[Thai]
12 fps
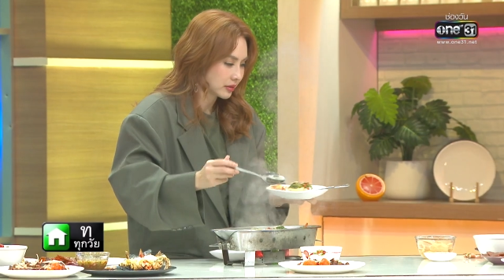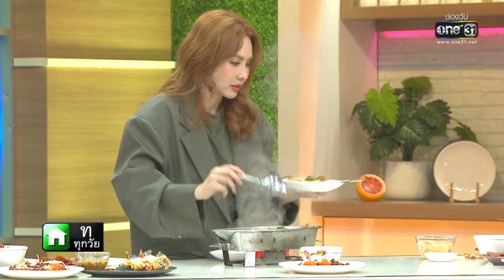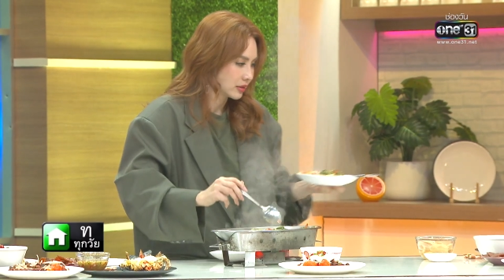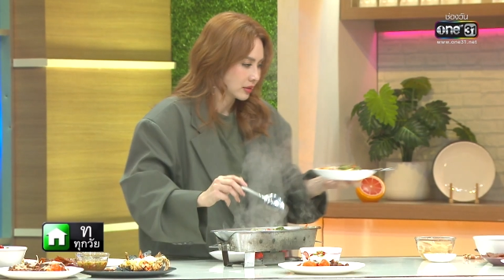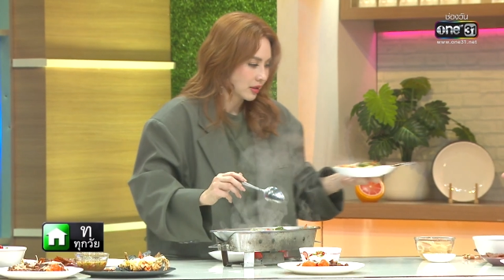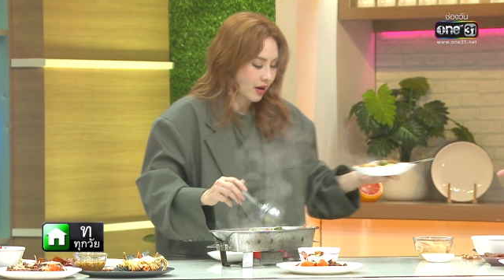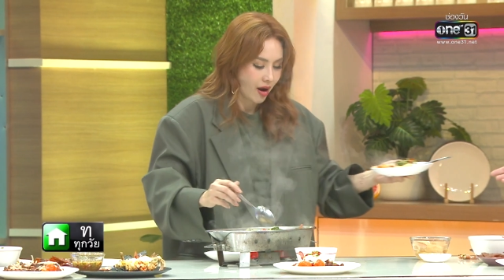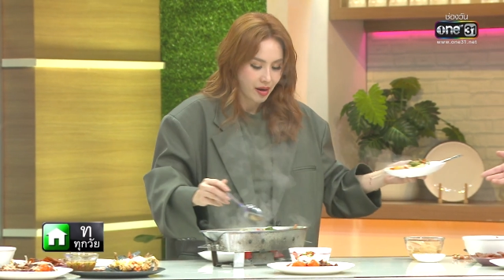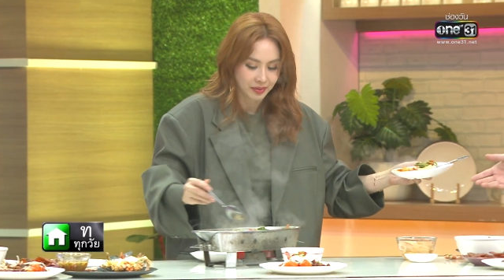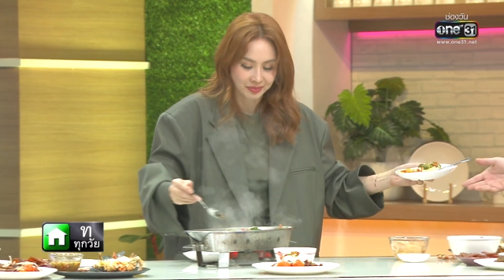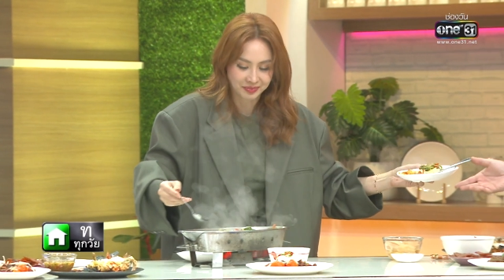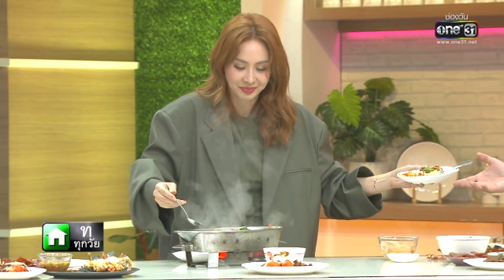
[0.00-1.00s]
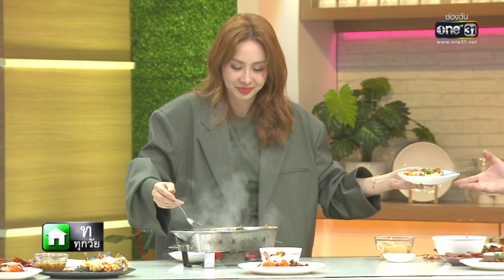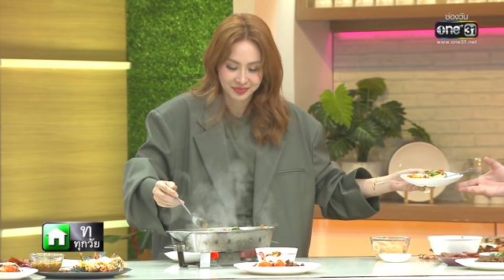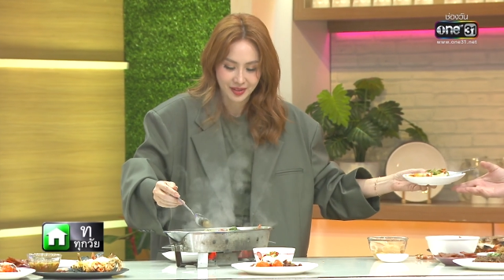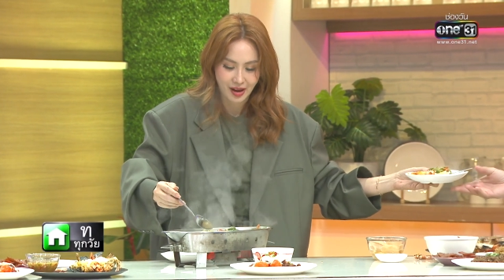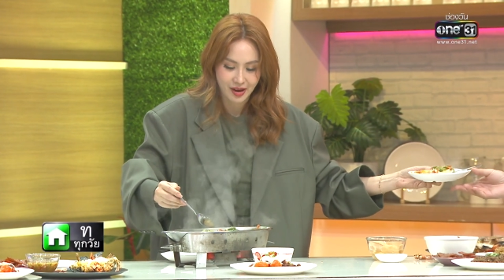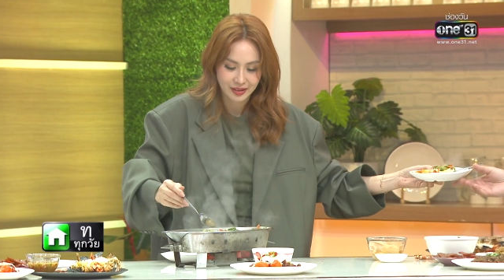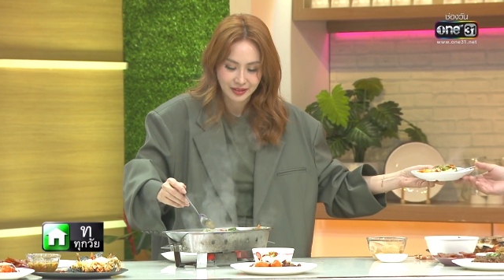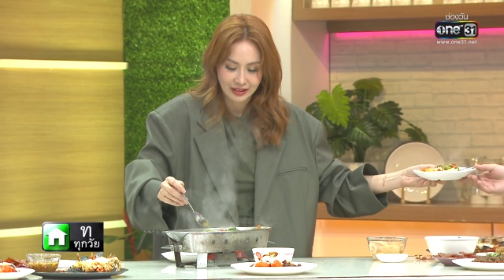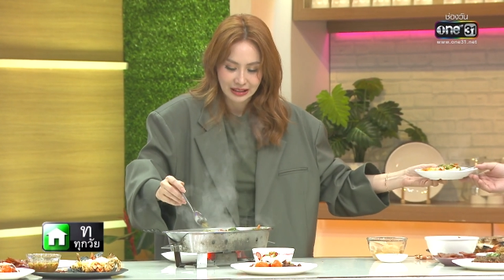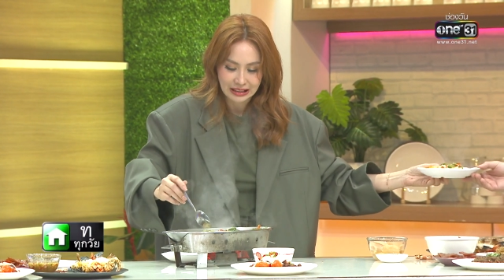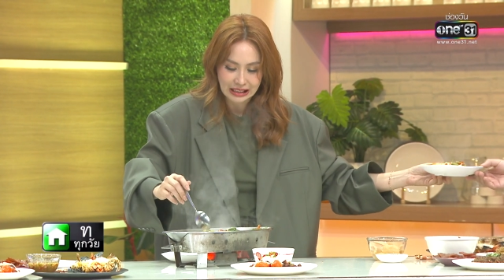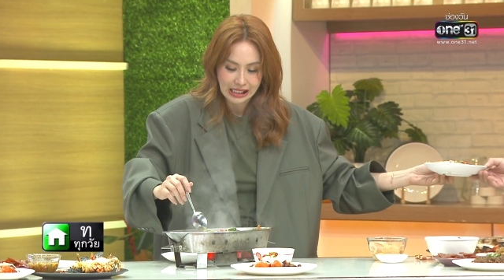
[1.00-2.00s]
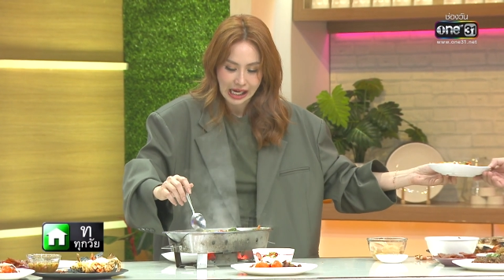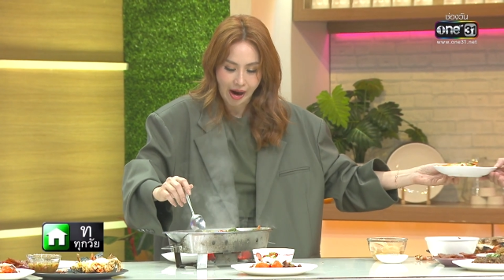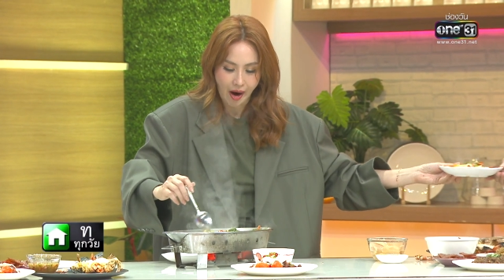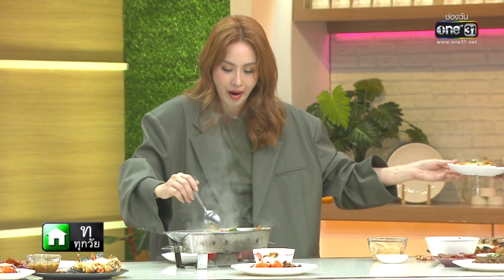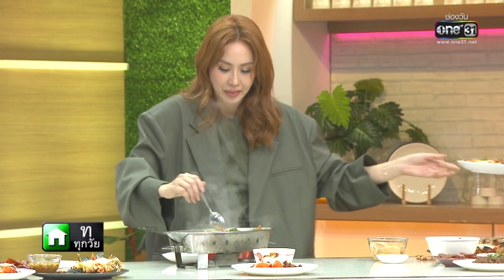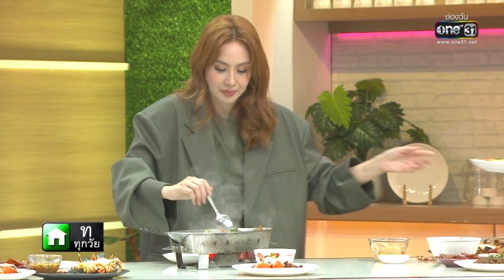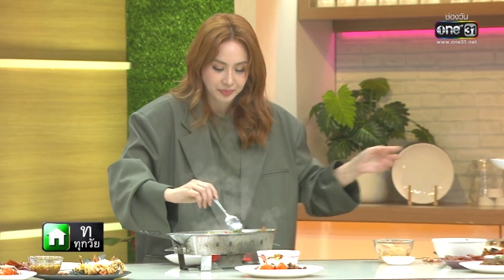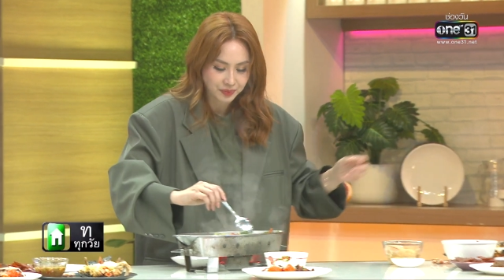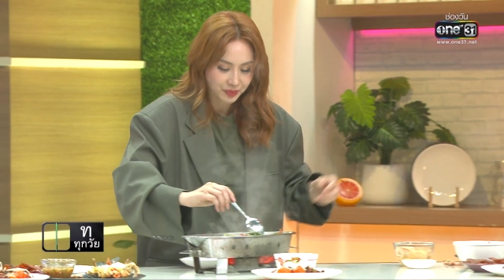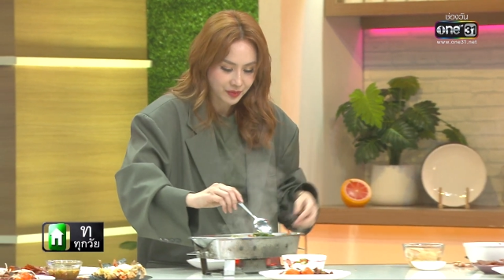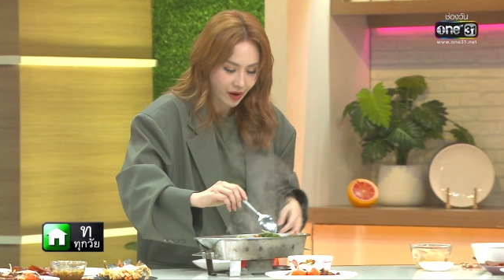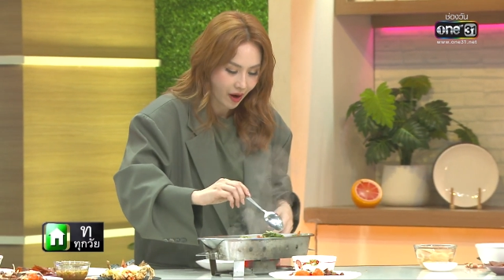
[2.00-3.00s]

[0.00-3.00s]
อุ้ยพอแล้วอุ้ยร้อนๆเลยคุณผู้ช